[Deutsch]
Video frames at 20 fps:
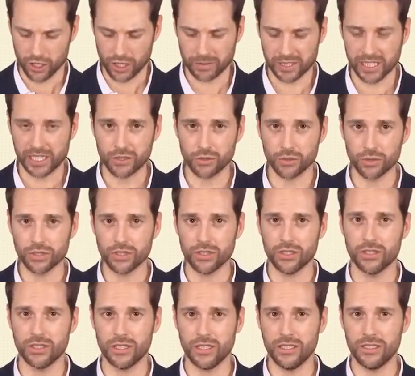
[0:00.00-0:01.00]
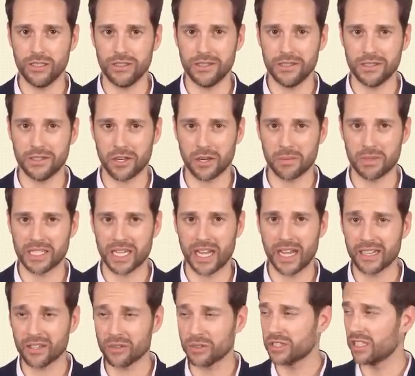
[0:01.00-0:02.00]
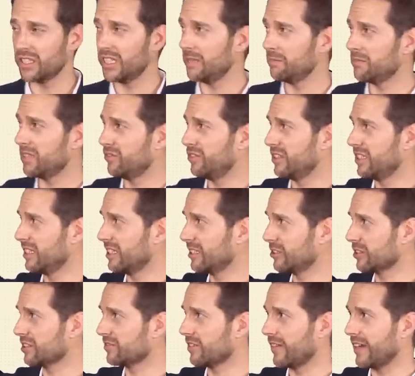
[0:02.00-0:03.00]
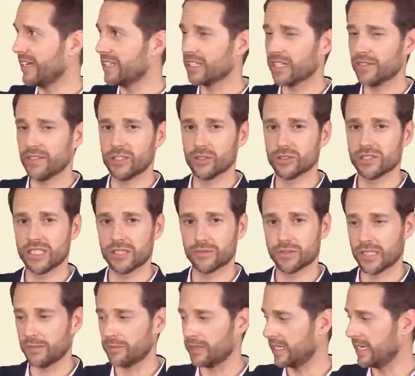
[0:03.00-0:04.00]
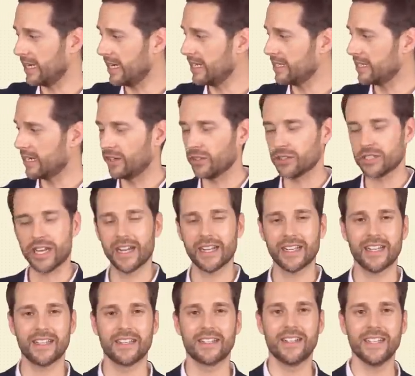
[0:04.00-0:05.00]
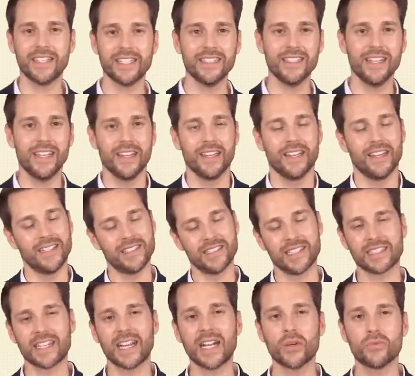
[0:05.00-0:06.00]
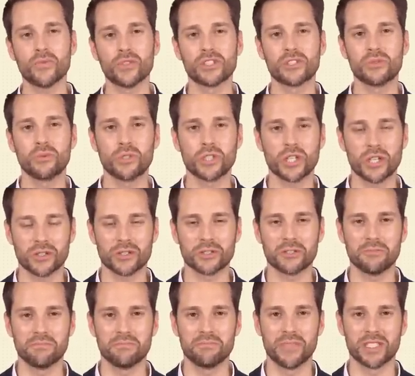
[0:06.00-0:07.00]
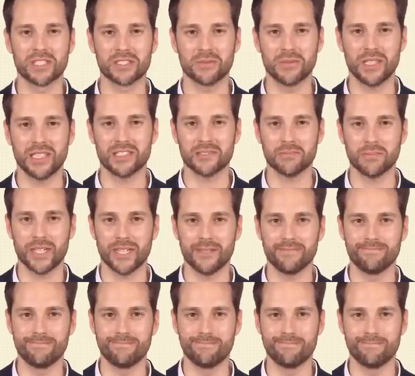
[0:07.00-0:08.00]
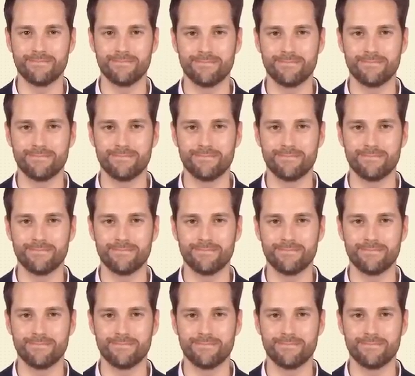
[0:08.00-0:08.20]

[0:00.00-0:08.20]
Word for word: Schreibt es gerne unten in die Kommentare und hier neben mir findet ihr noch zwei weitere Videos hier von dem Kanal. Da und da gerne klicken. Ich sage danke fürs Zuschauen und bis zum nächsten Mal.